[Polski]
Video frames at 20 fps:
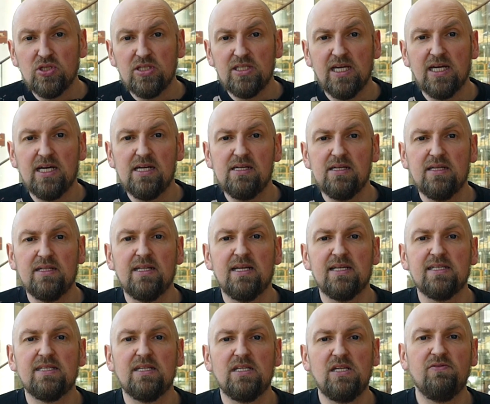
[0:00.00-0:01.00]
dnia
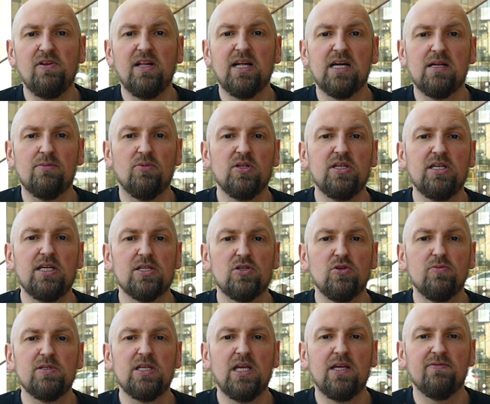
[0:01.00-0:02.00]
na scenie Filharmonii
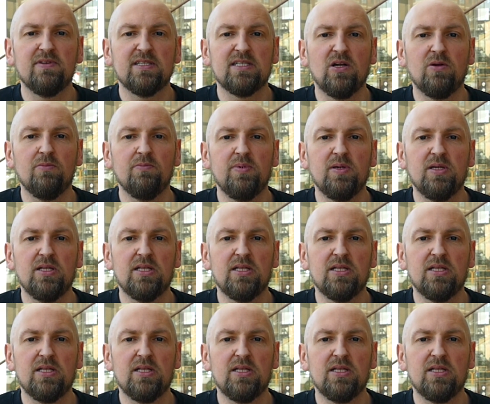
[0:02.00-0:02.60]
Kaszubskiej wystąpi